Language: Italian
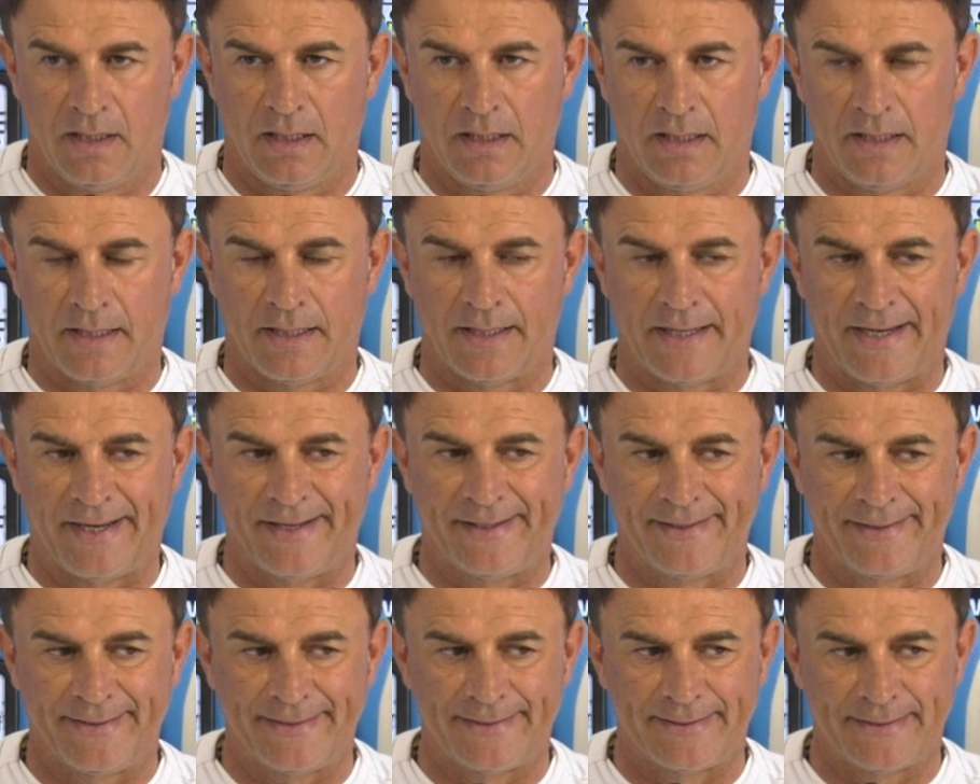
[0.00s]

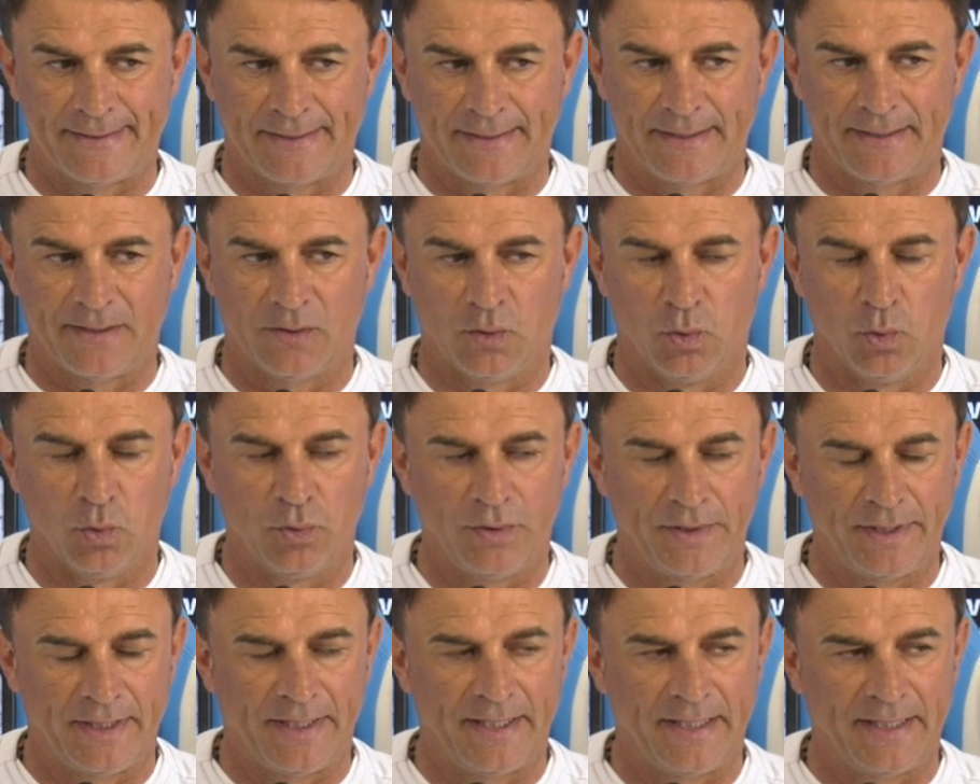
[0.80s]
rendersi
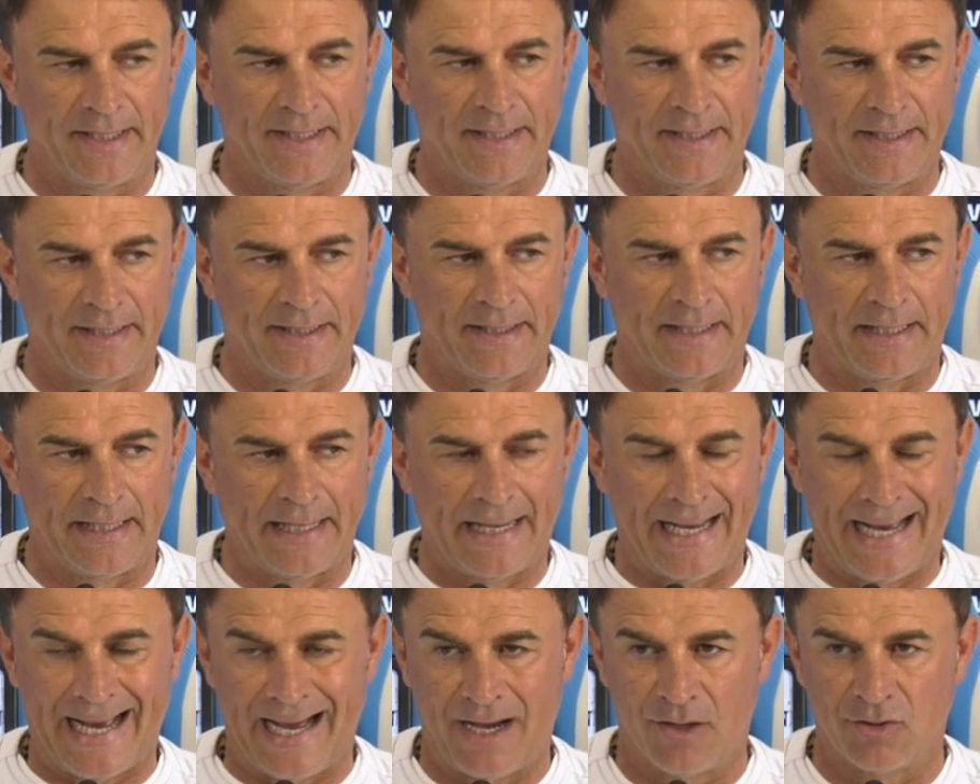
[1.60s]
utile
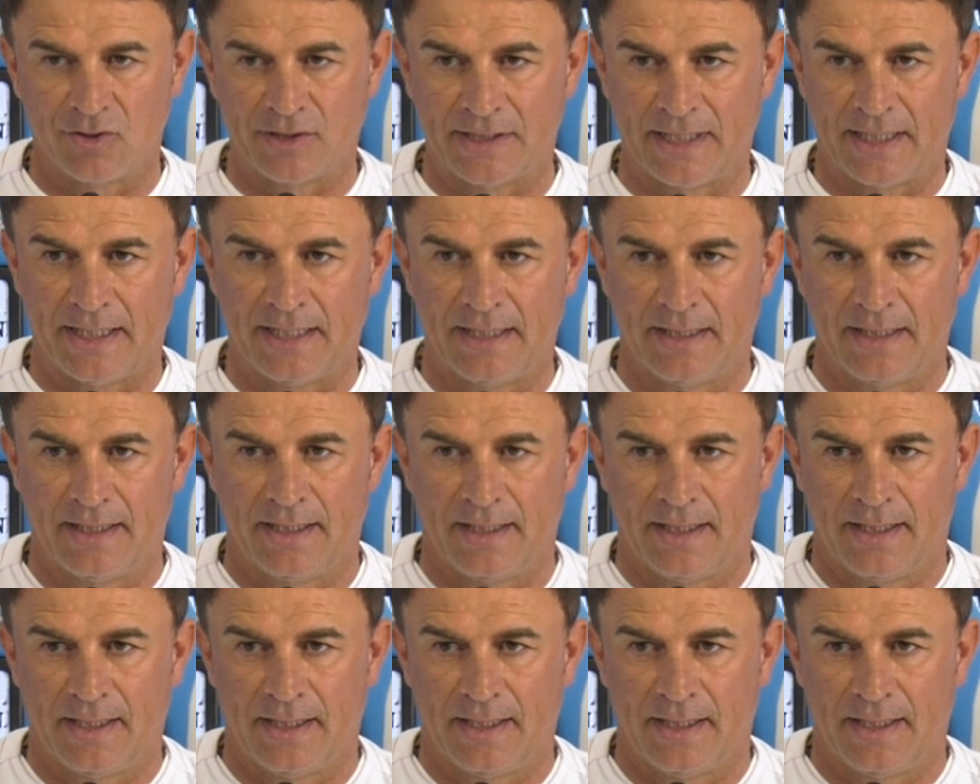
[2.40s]
alla causa,